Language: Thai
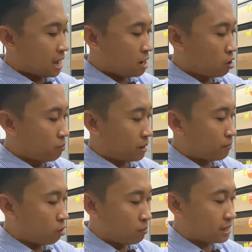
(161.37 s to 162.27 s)
อารมณ์เหมือน
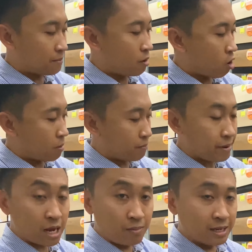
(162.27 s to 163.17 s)
พรมเลย ถ้ามองแบบ
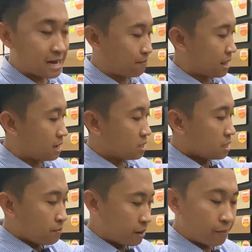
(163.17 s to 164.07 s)
ไม่ได้ามือจับนะ
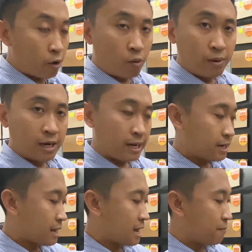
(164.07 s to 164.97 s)
เหมือนพรมเลย
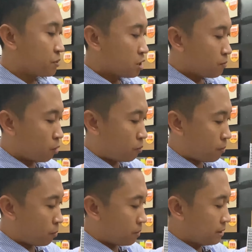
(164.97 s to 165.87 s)
นะครับ ผมพอ
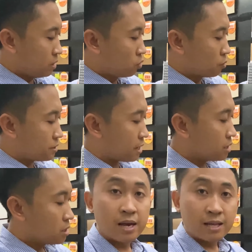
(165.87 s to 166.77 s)
ผมเอามือรูปเสร็จ
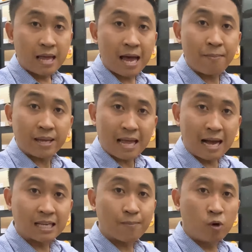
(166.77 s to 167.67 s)
แทบไม่ต่าง
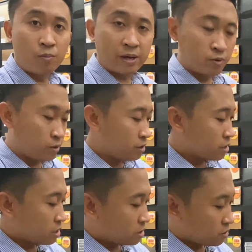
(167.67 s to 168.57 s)
จากพรมเลยคุณ
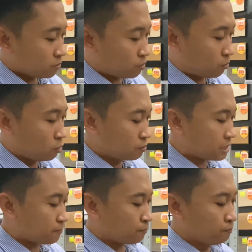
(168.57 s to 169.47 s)
ผมรูปเส
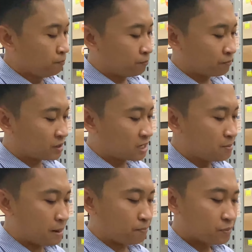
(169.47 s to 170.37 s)
ร็จคือ
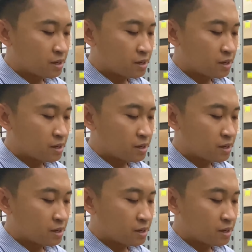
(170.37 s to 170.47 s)
แบบ